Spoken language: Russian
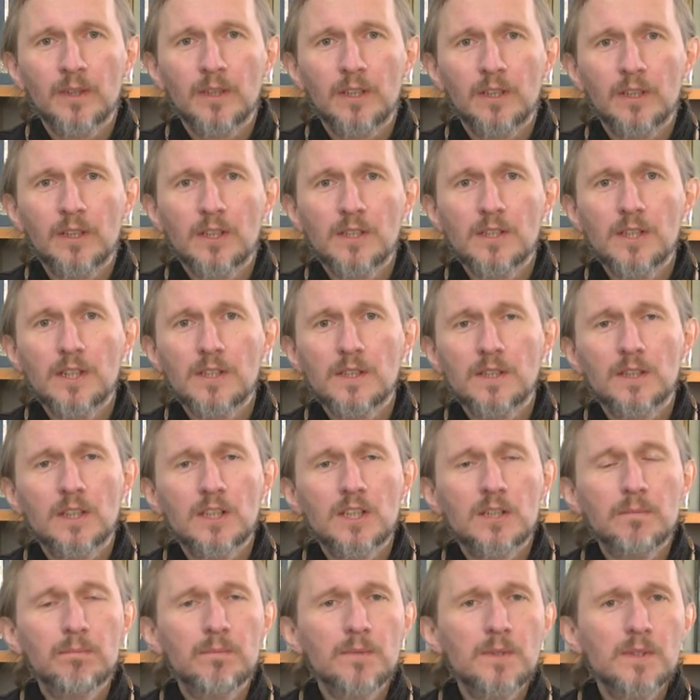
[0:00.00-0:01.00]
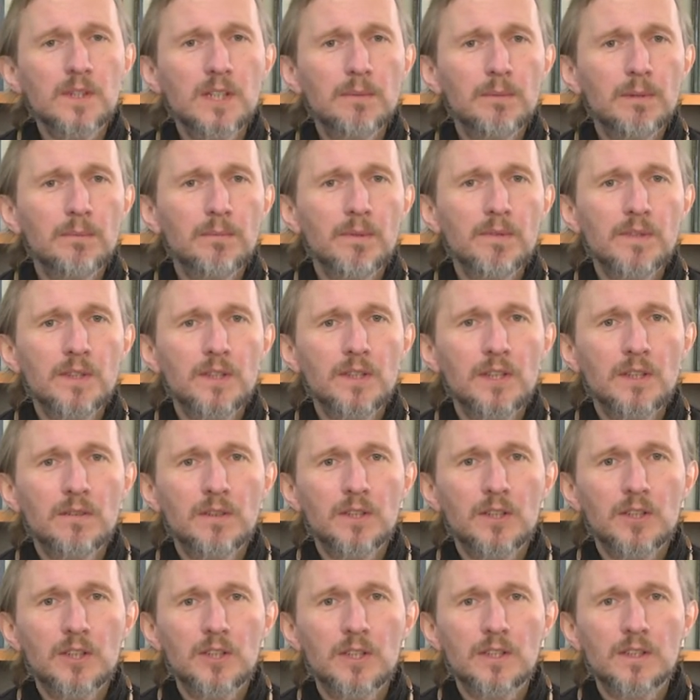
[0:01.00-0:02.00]
Это касается нашей самой
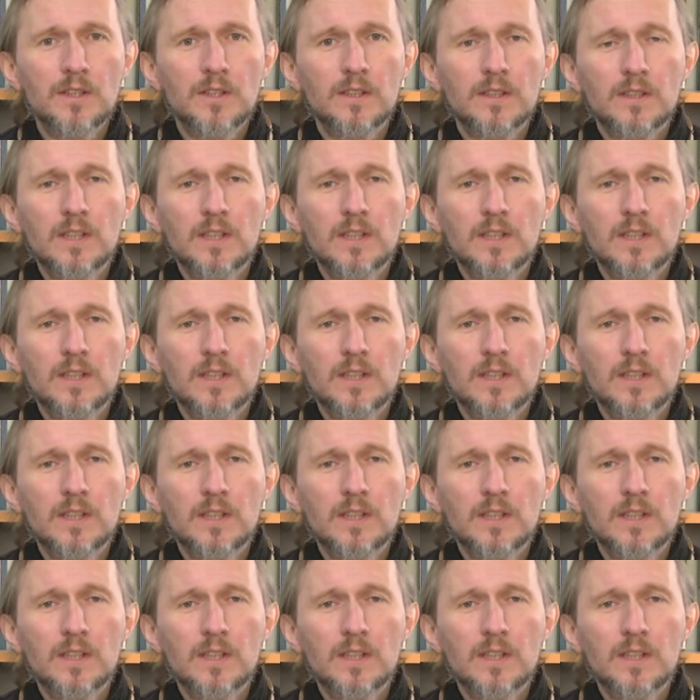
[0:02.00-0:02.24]
повседневной жизни,